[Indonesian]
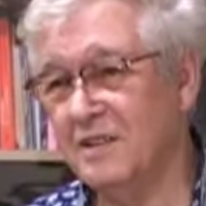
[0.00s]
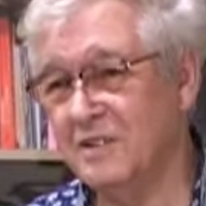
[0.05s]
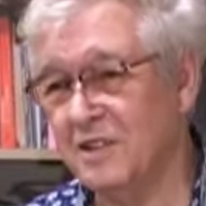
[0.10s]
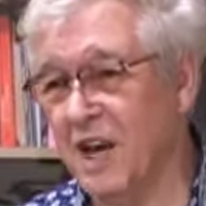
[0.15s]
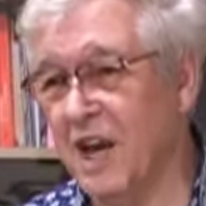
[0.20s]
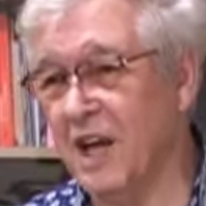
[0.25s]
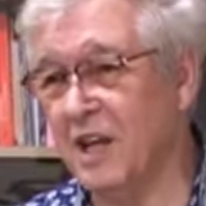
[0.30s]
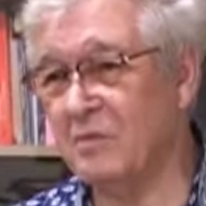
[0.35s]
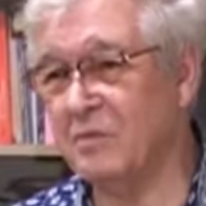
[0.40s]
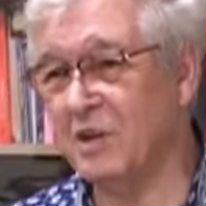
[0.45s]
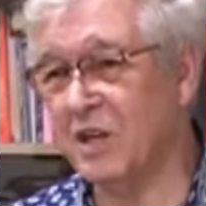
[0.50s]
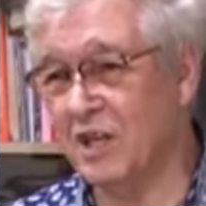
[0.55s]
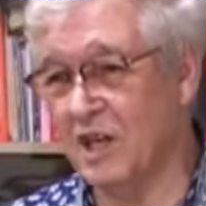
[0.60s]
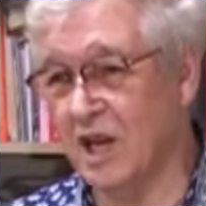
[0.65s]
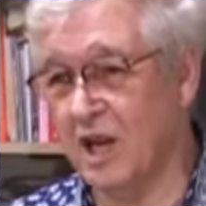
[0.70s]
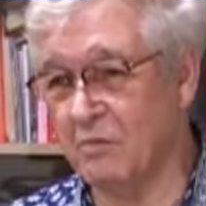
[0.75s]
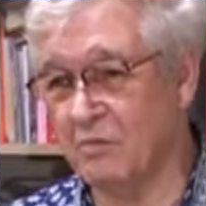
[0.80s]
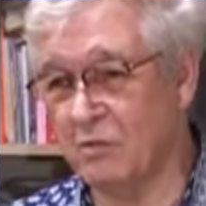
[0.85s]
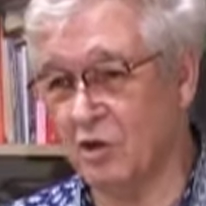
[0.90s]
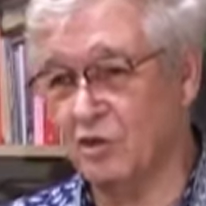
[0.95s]
Dengan
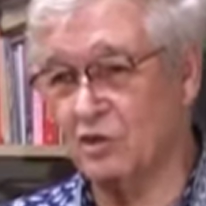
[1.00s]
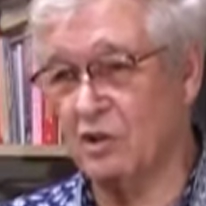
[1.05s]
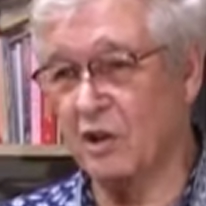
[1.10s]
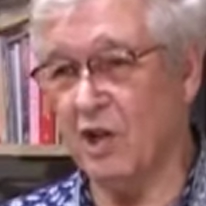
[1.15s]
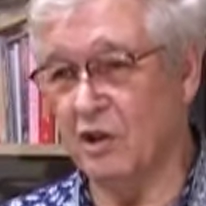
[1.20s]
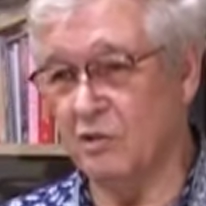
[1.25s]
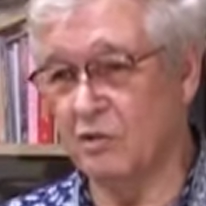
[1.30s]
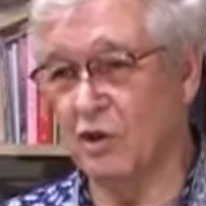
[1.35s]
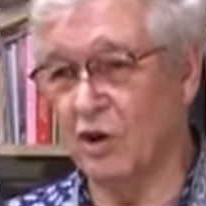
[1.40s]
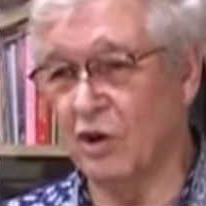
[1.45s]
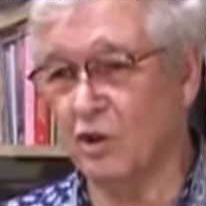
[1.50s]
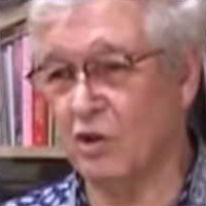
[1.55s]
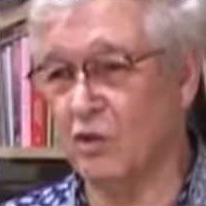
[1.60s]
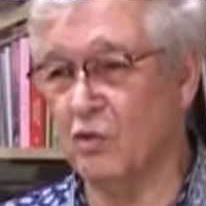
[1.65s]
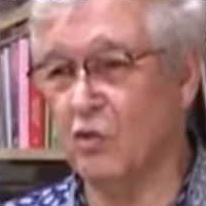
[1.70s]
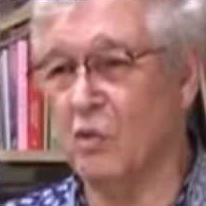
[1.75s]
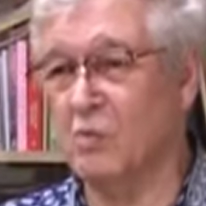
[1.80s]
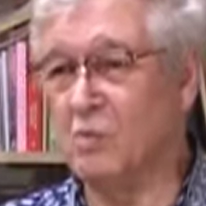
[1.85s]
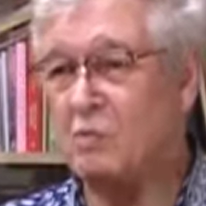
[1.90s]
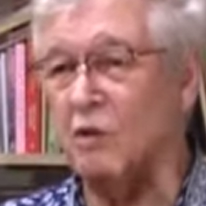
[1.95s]
demikian Monsiur Leo Sekoto
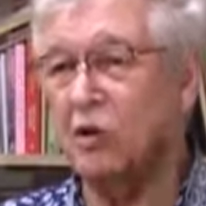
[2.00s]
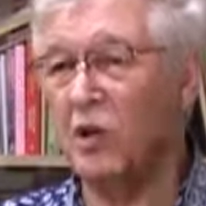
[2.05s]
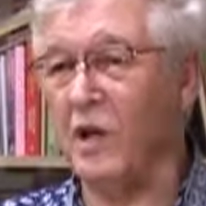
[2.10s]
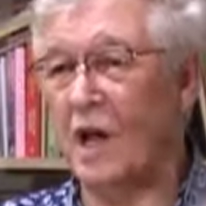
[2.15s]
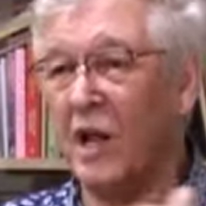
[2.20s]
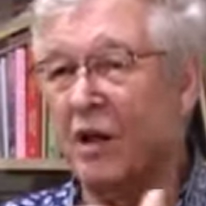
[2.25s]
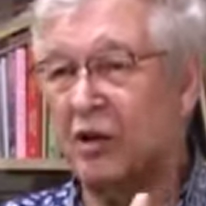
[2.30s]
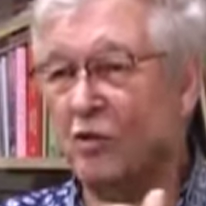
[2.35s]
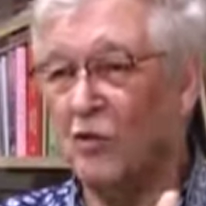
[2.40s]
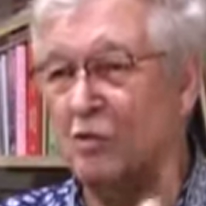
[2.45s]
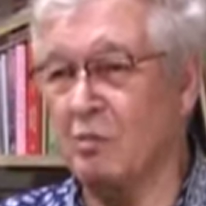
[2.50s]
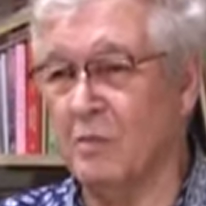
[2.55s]
kumpulkan